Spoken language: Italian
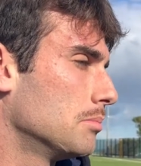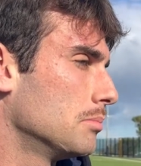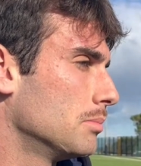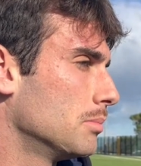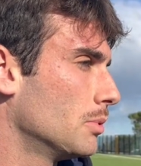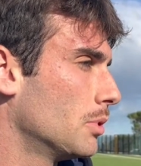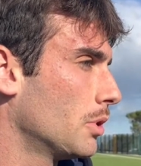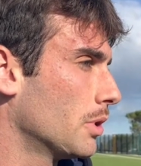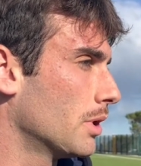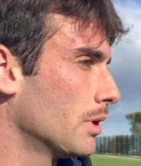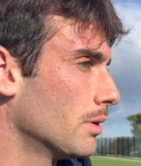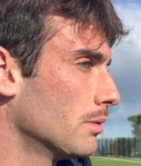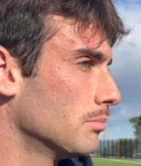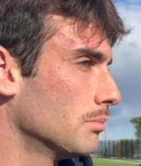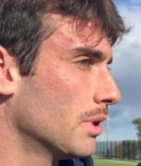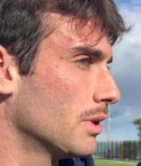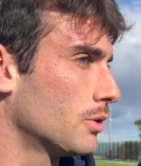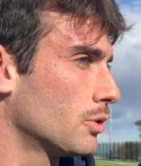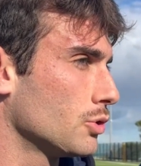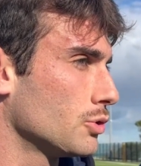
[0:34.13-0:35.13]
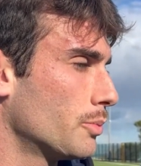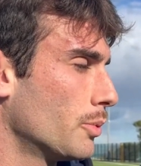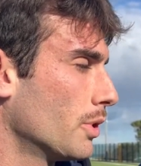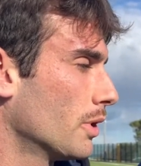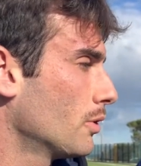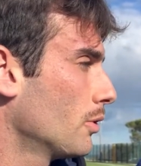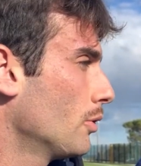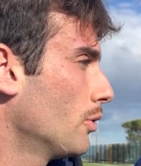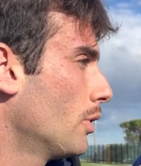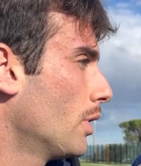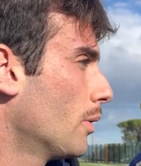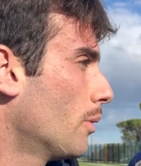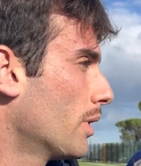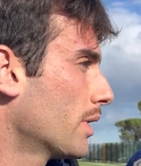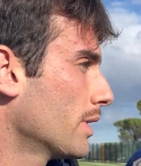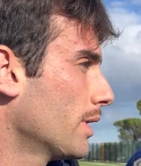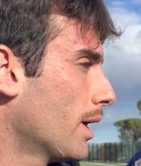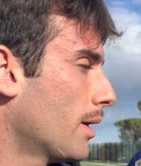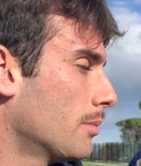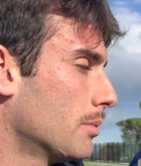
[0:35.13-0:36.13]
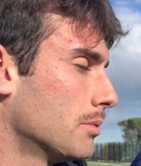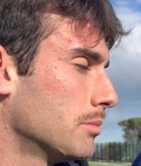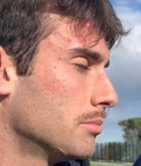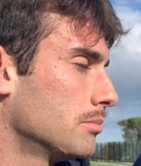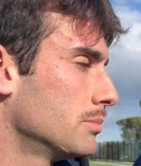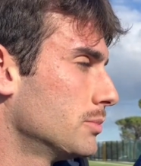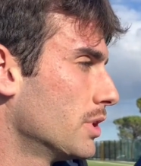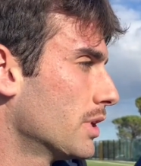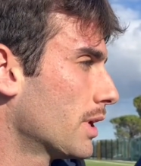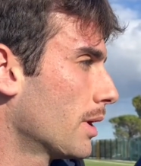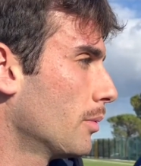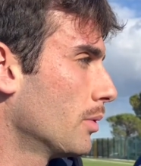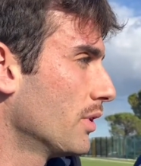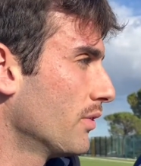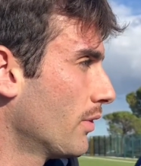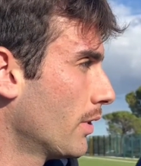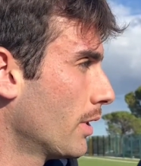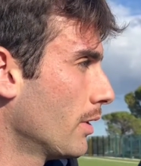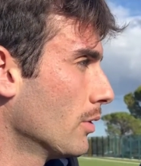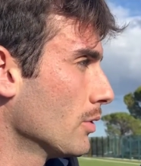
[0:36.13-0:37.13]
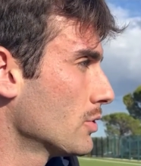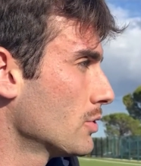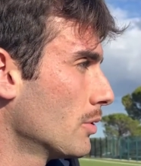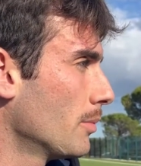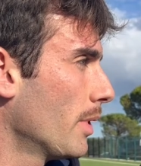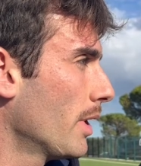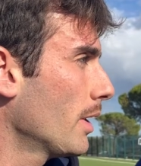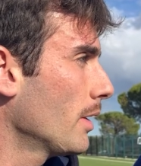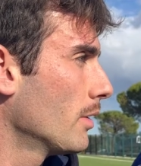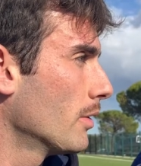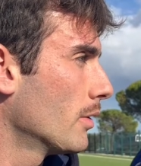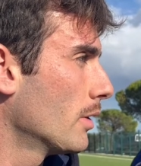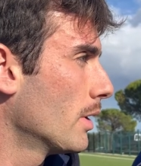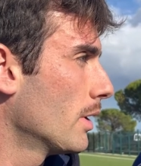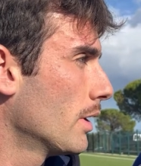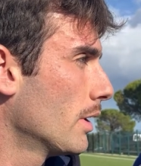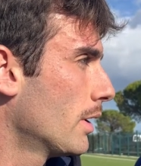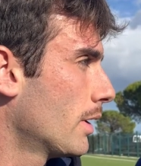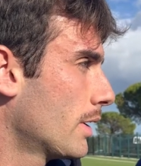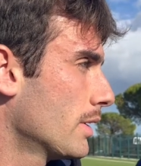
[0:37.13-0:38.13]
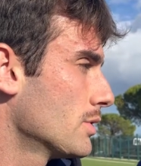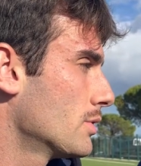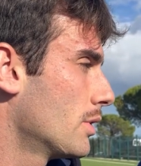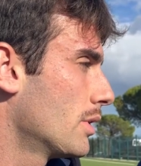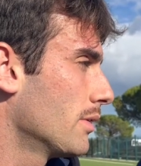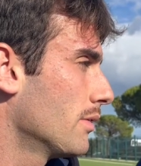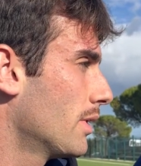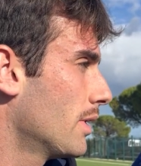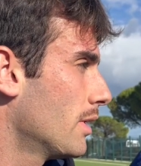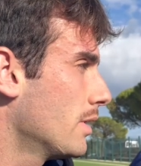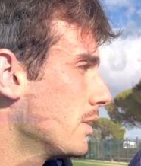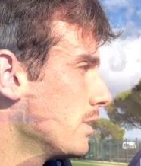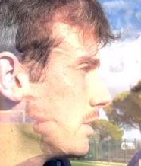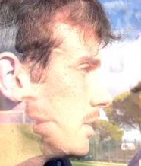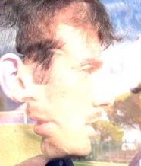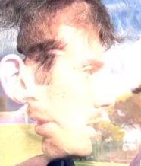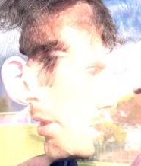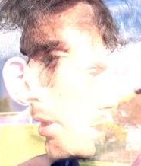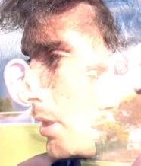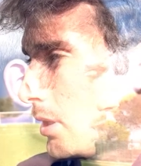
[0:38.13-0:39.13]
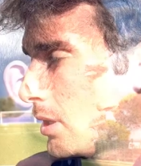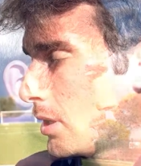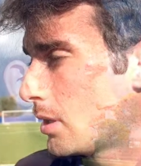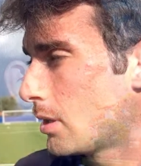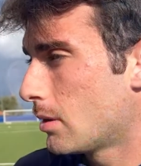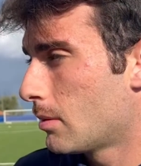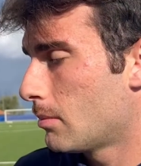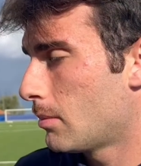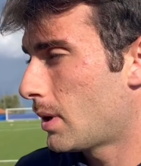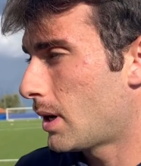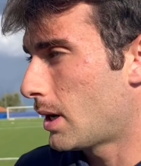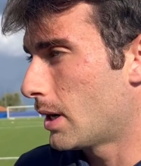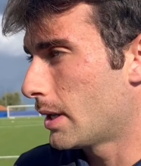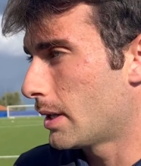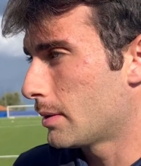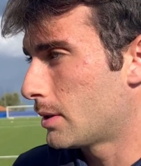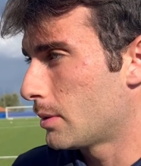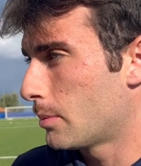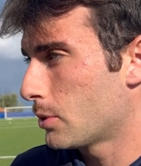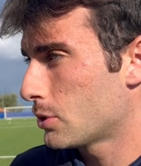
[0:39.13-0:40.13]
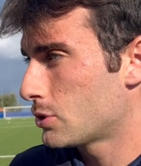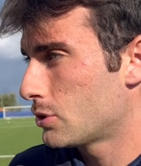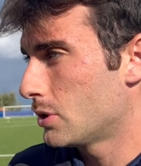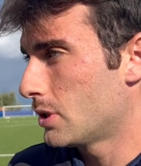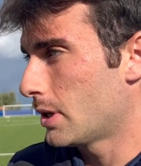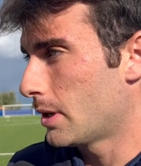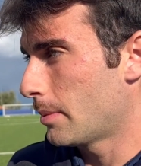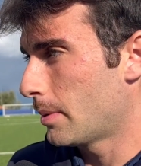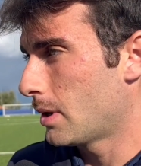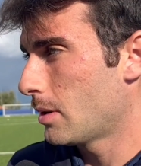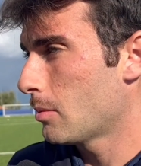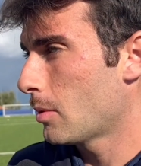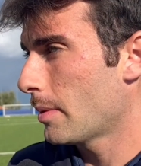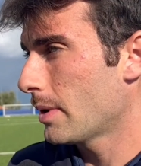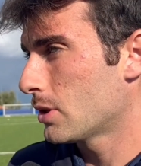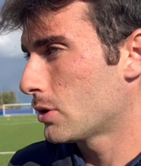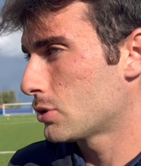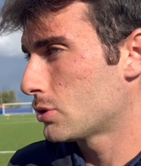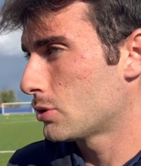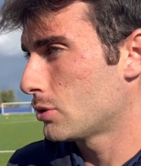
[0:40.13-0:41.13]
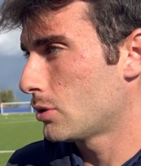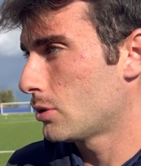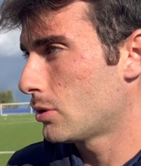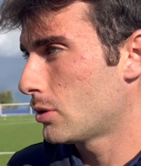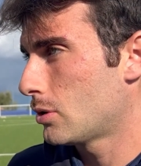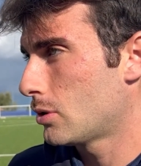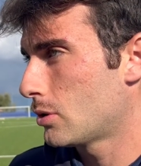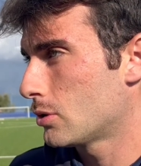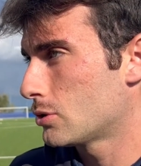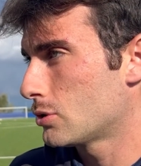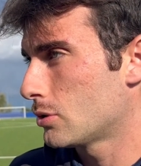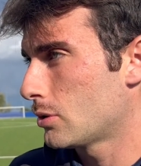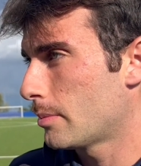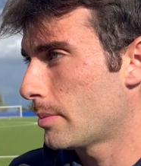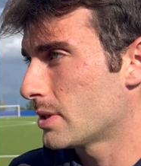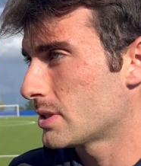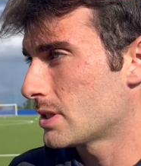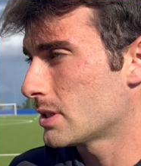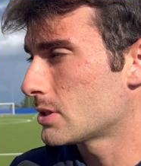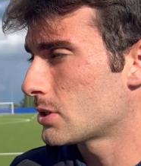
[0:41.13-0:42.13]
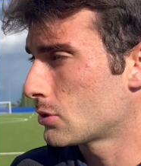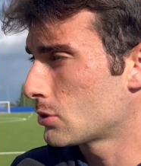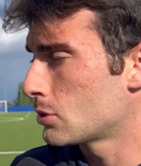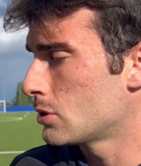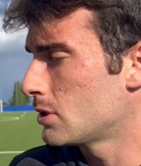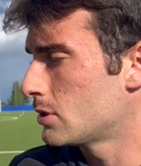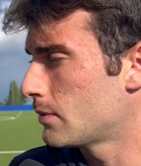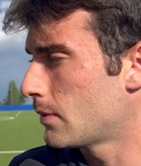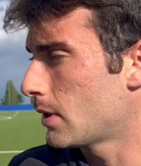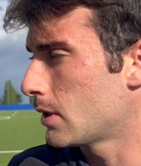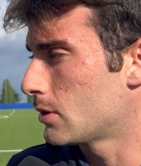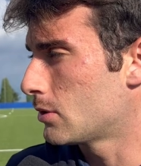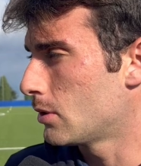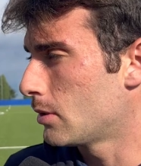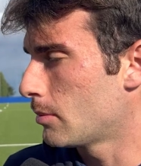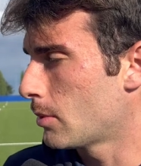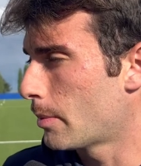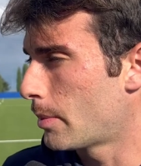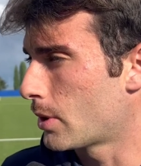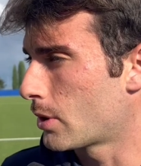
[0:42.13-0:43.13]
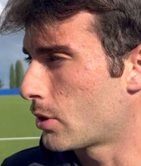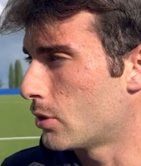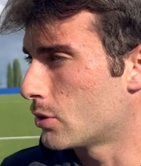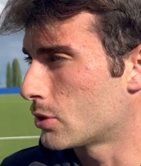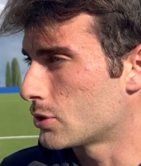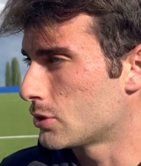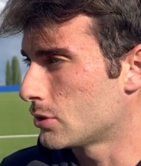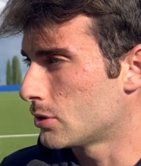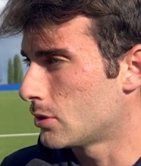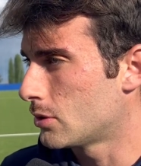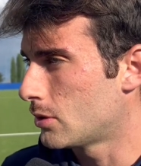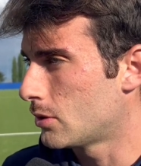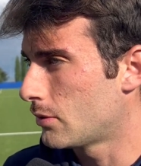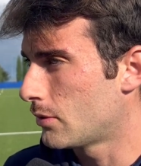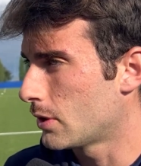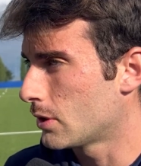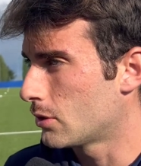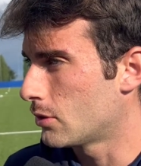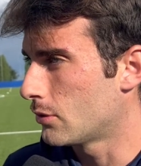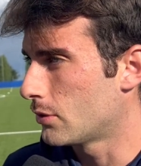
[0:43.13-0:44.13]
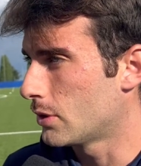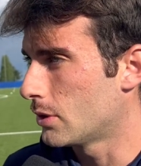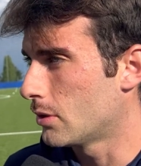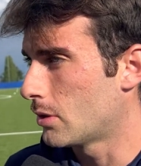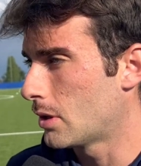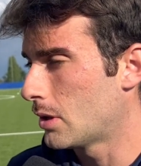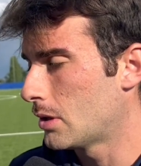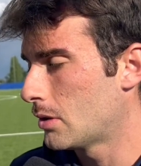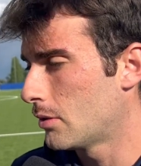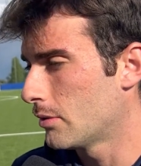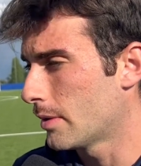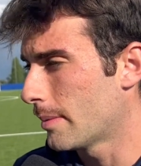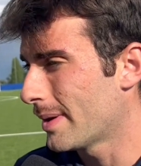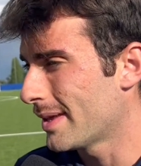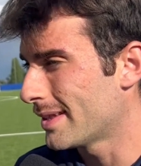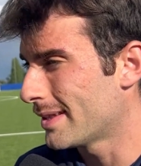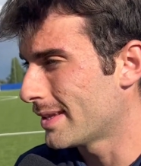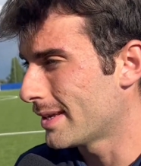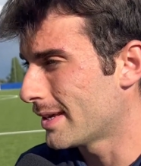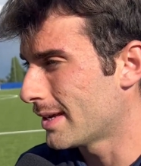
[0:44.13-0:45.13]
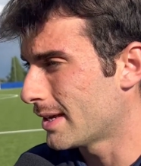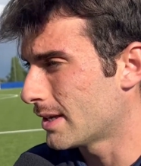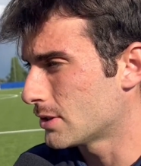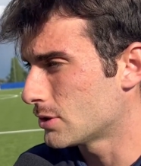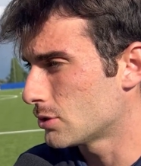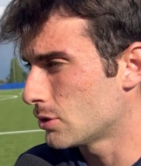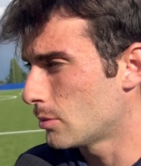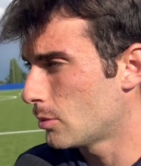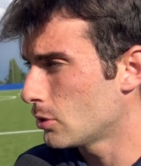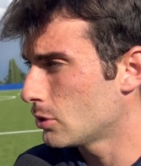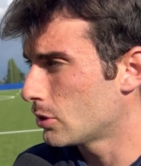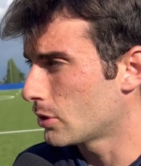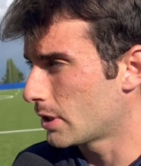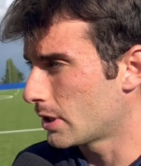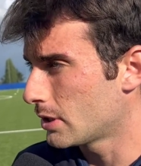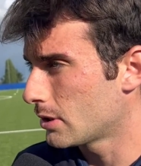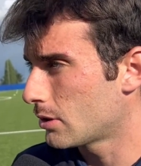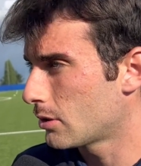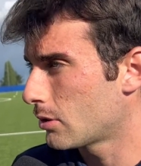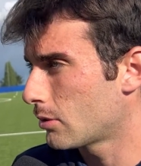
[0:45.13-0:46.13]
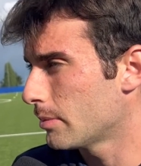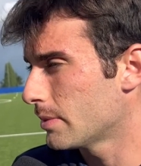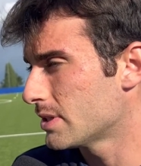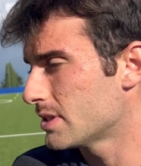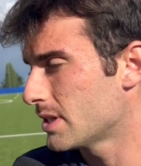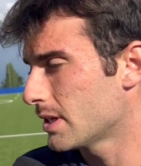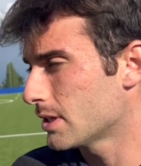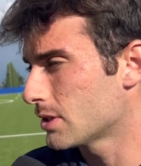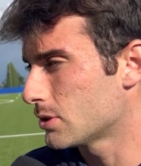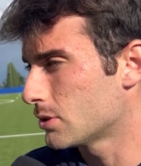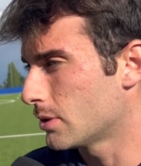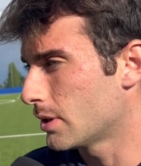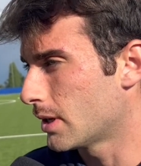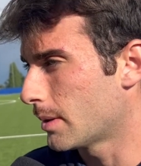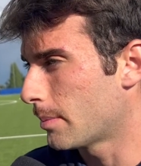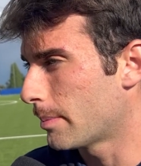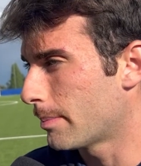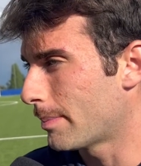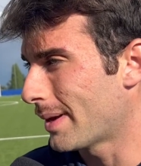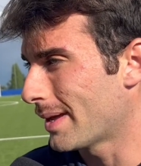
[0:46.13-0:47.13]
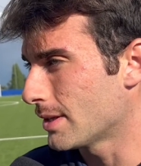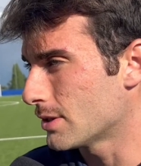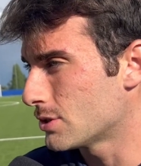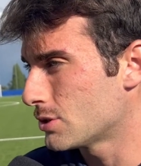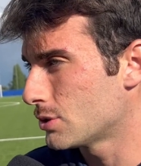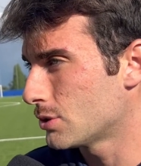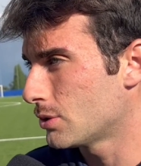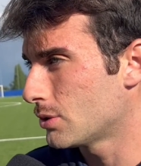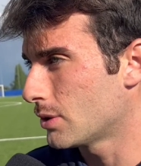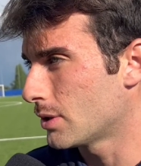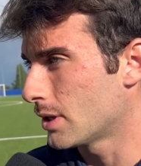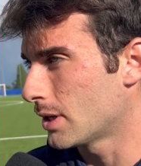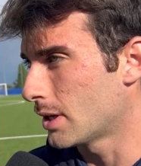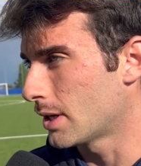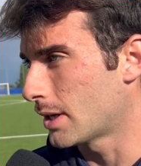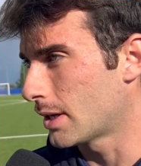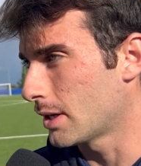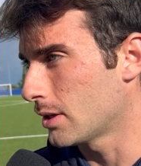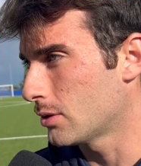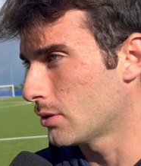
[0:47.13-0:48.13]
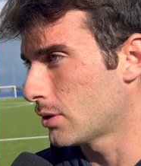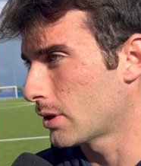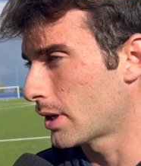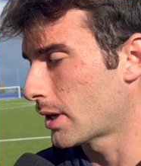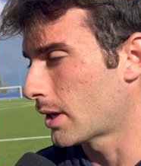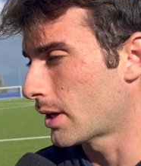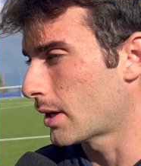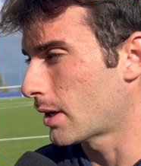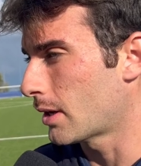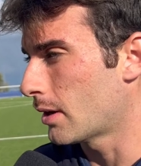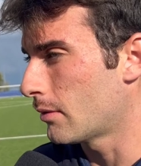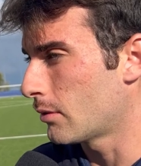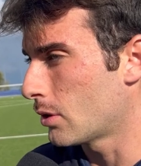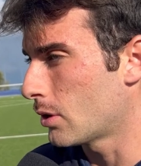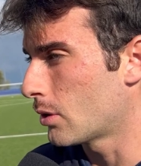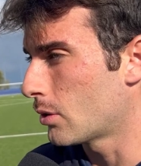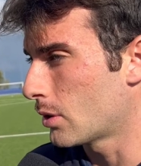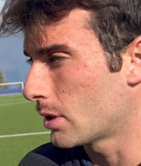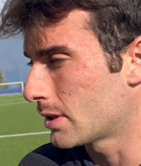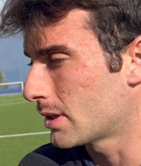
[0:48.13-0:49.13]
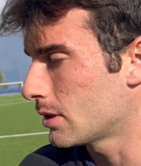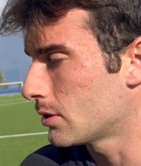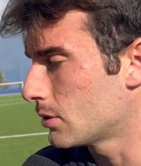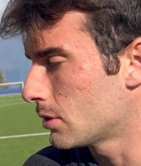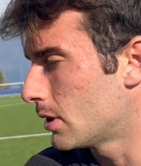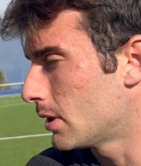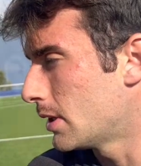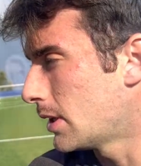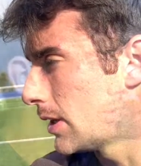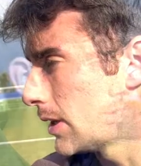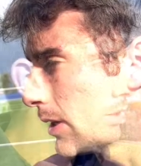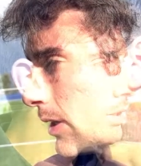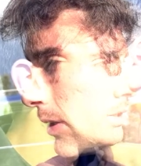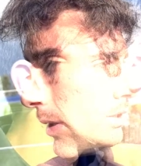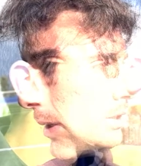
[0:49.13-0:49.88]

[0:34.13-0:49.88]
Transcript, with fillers: noi dentro lo spogliatoio non le guardiamo, cerchiamo di fare il nostro meglio e il resto arriverà. Ma eh, ti posso dire, per il momento sono, sono, abbastanza soddisfatto del mio percorso fatto finora. Ovviamente sono molto critico con me stesso e penso e credo che avrò ancora tanto da dare.